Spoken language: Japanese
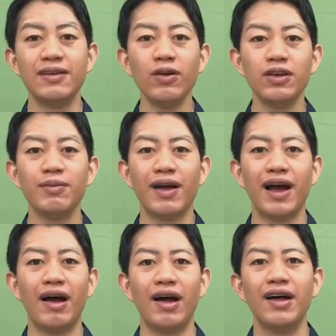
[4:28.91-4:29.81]
清姫
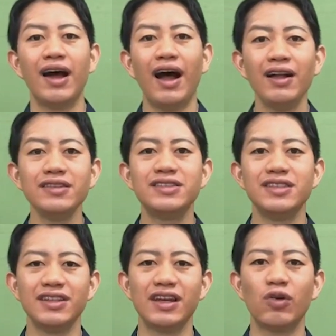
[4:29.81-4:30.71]
が
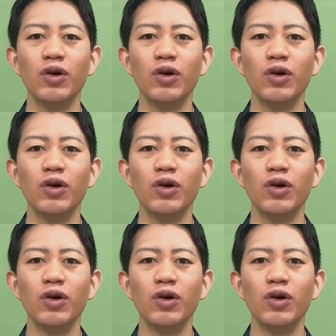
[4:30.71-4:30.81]
アンチンに